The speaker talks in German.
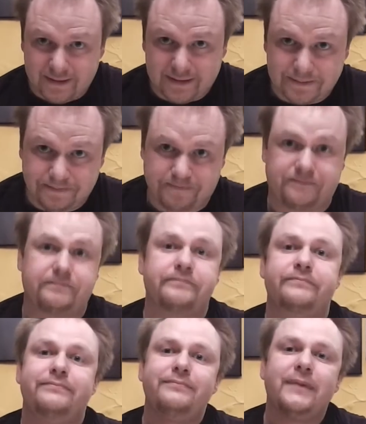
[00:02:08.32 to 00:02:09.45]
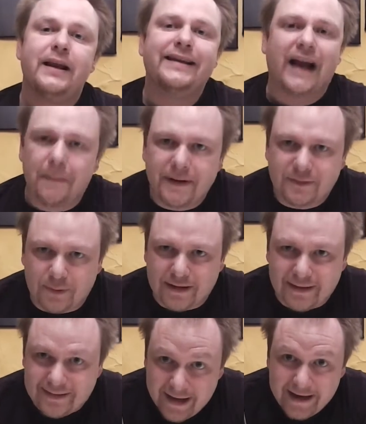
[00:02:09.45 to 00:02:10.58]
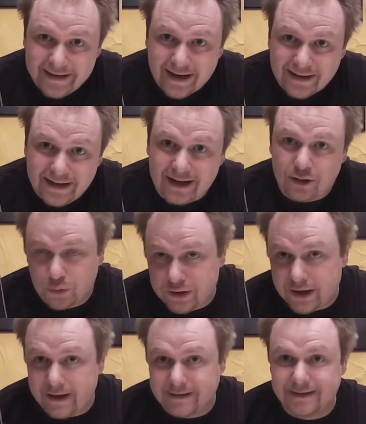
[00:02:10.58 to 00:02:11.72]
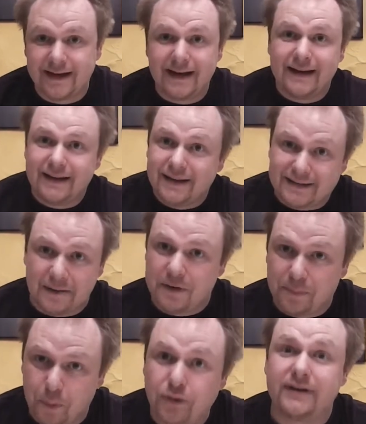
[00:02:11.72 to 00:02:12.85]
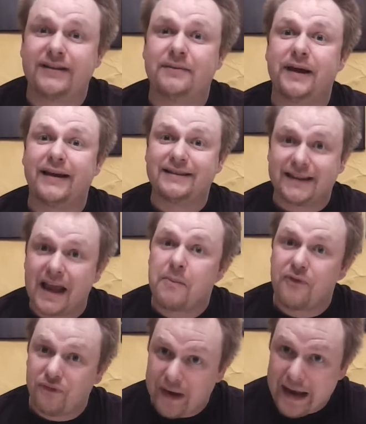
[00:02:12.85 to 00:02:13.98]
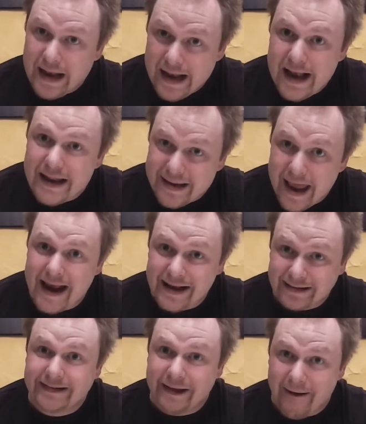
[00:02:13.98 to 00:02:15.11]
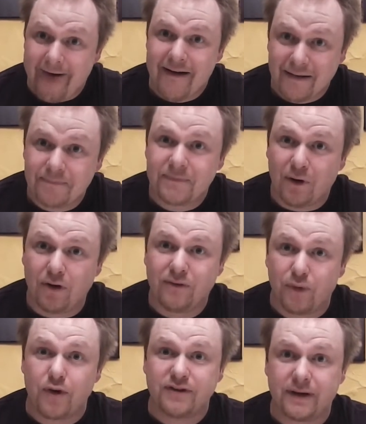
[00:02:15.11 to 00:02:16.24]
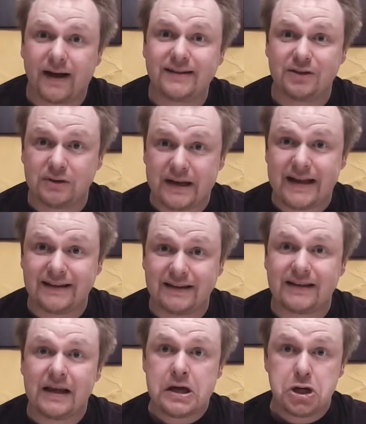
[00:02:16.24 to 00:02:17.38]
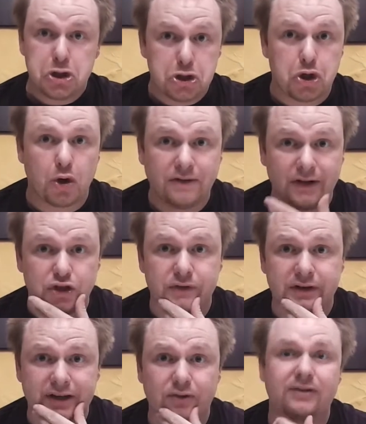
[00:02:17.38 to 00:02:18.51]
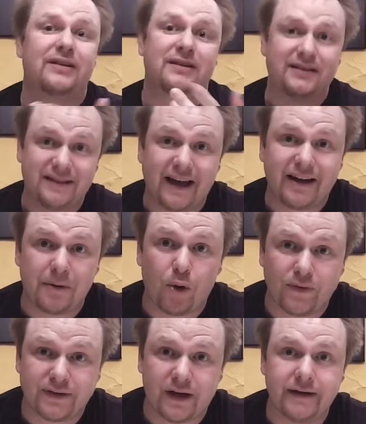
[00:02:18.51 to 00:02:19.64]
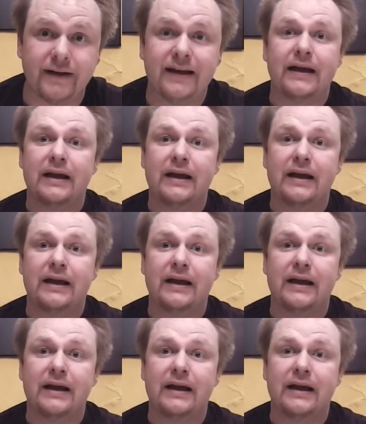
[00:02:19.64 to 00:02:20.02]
es ist. Ich habe mir jetzt mal jeden Artikel durchgelesen, sagen wir, der Böse, ist nämlich extrem viel Text, ja. Und vorher so 80 und lesen ist schon sehr schwierig und Zeit habe ich auch fast keine.